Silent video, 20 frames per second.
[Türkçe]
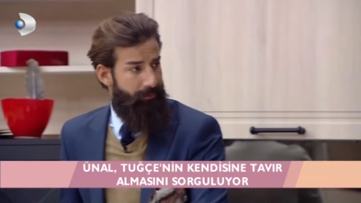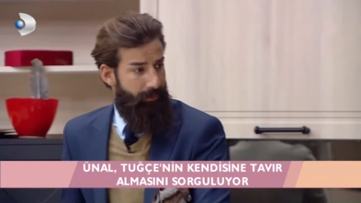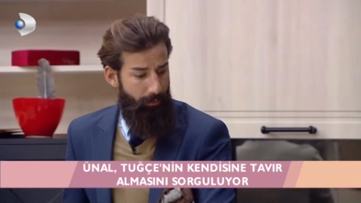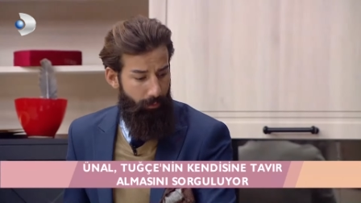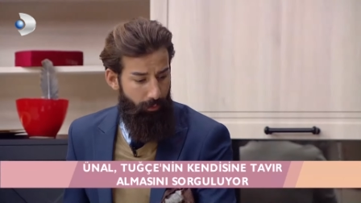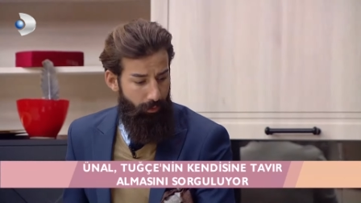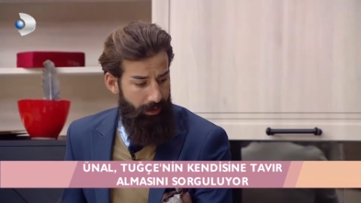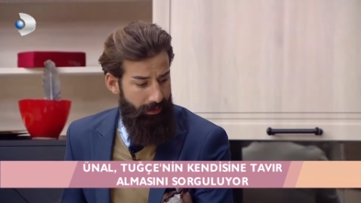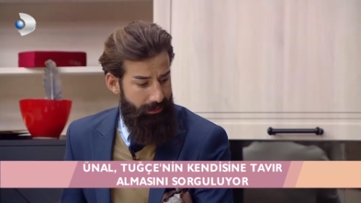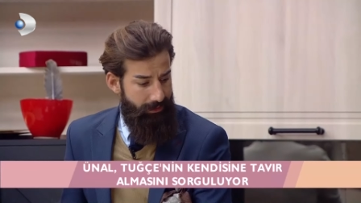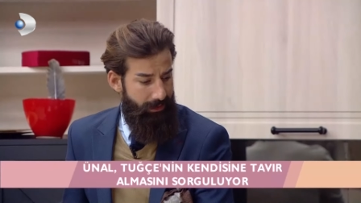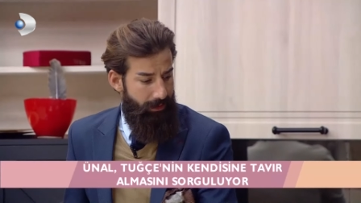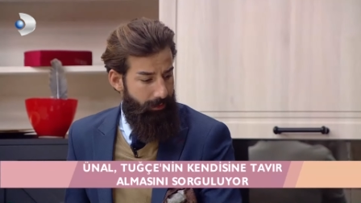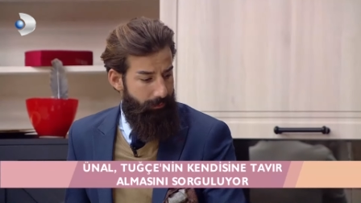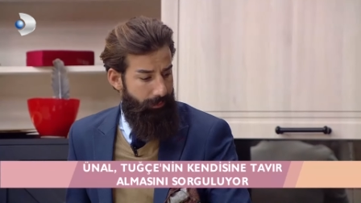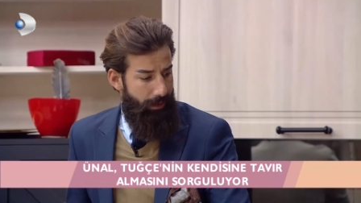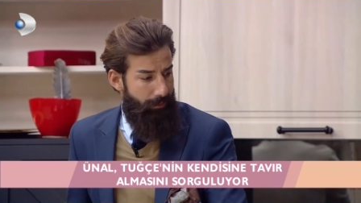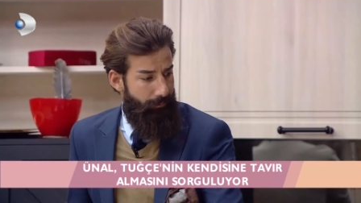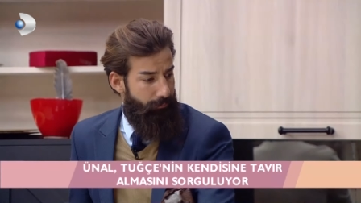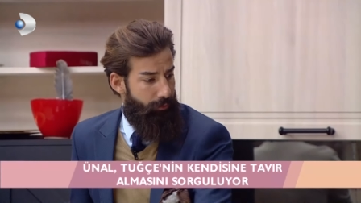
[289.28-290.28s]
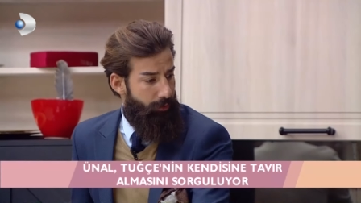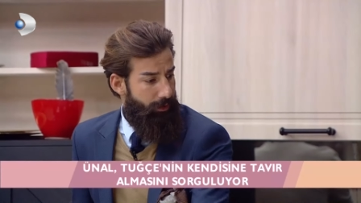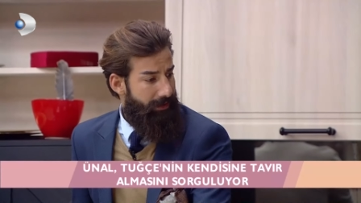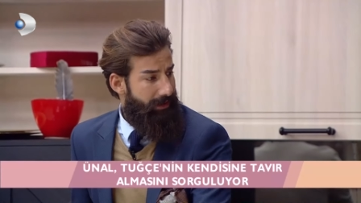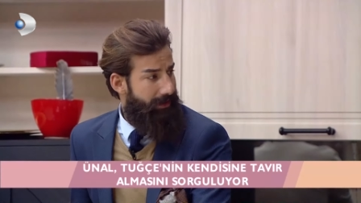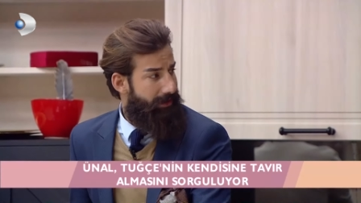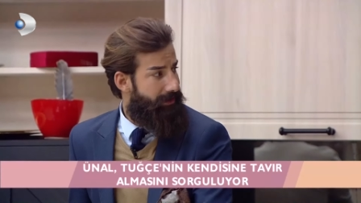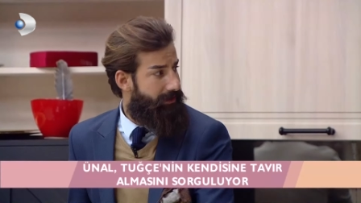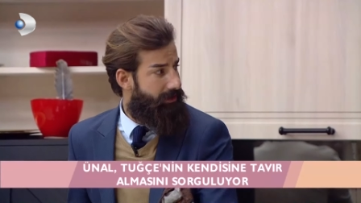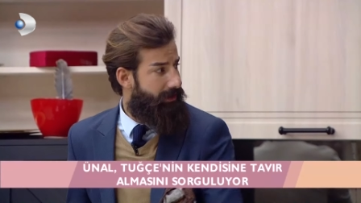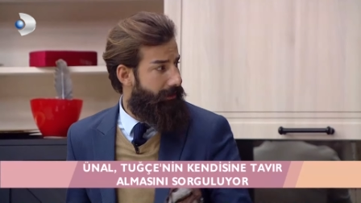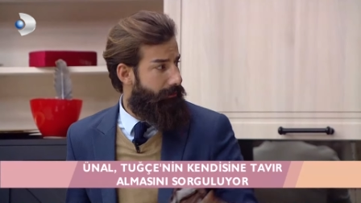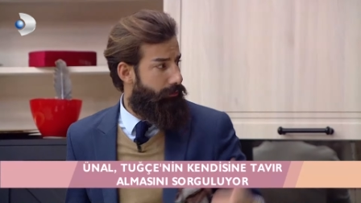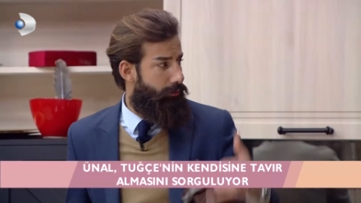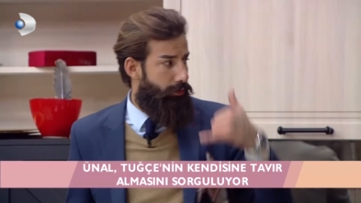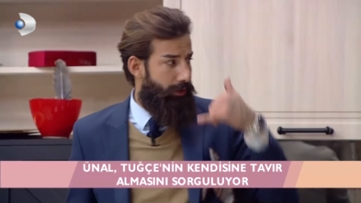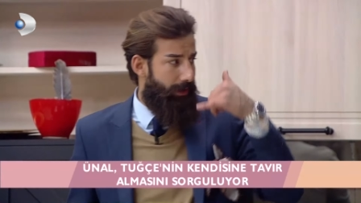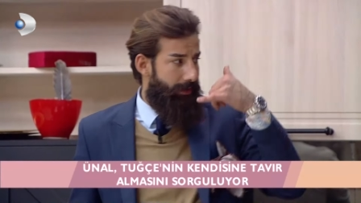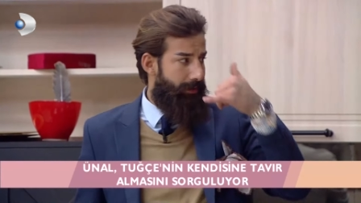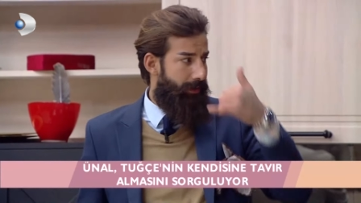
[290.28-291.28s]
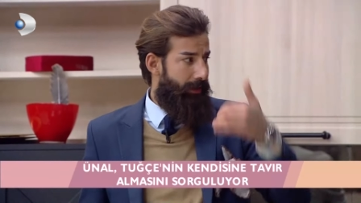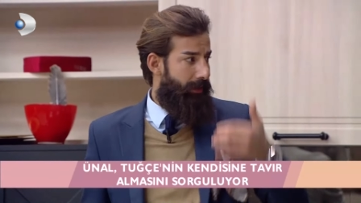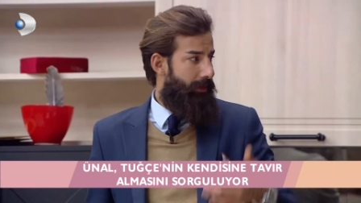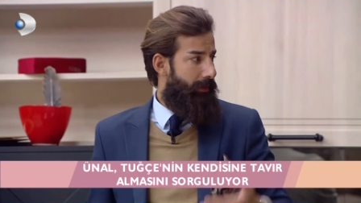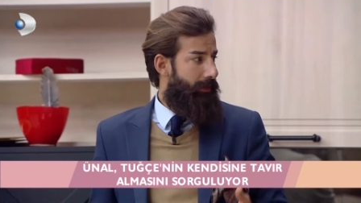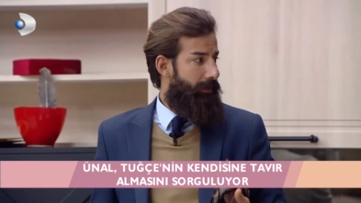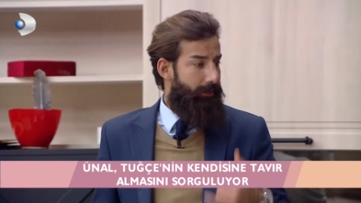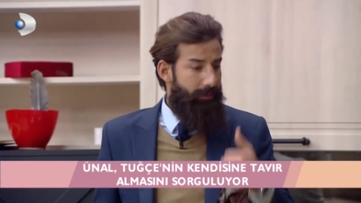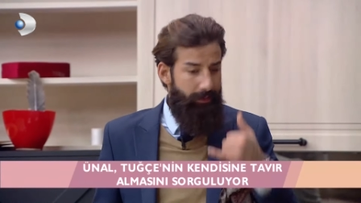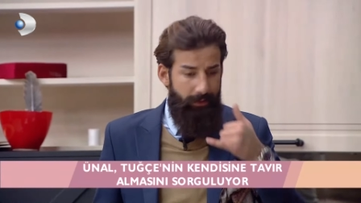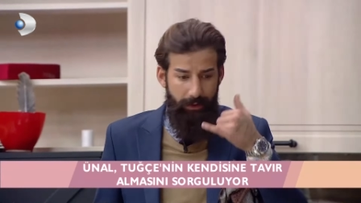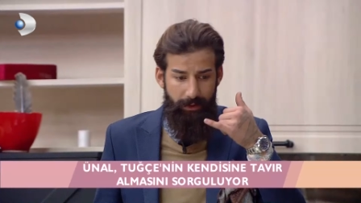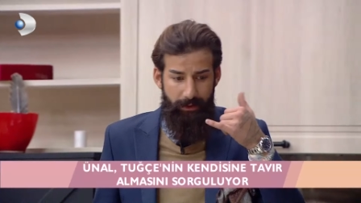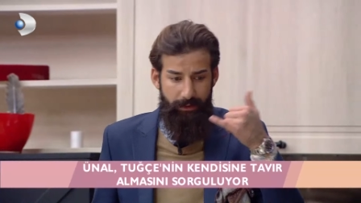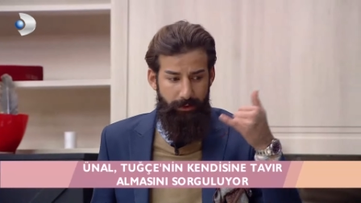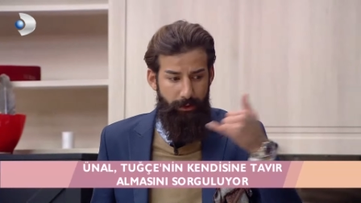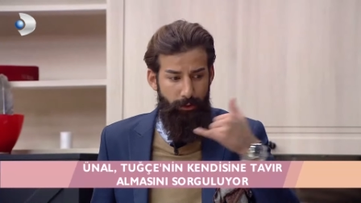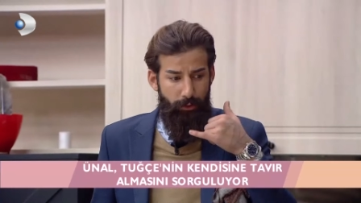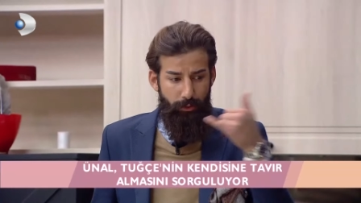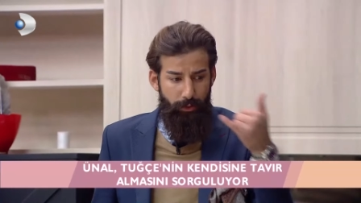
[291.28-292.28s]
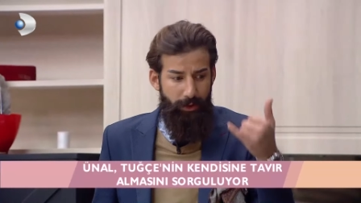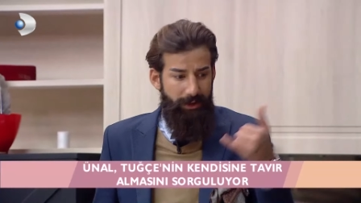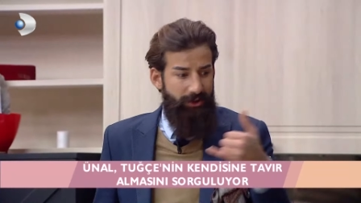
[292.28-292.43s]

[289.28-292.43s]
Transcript: o anda ben buraya gelirken Gökhan e, diyaloğa